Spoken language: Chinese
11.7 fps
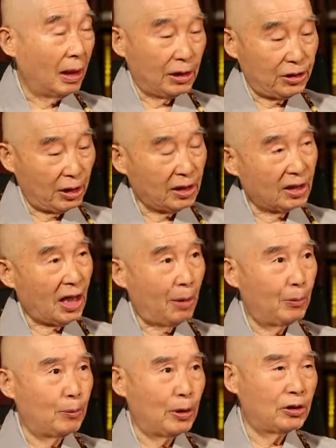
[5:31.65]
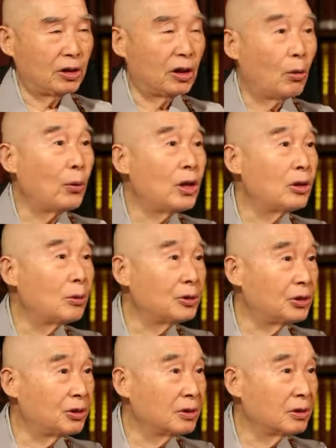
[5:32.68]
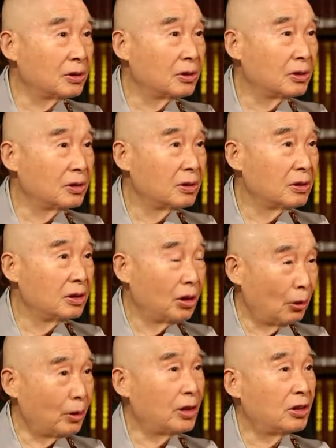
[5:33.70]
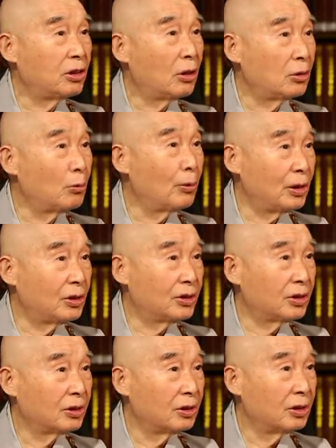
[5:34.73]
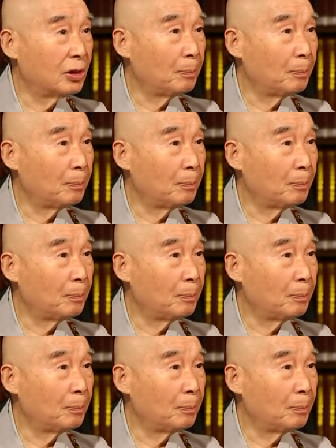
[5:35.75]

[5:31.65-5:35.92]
啊，现在他们名词叫微中子，或者叫中微子。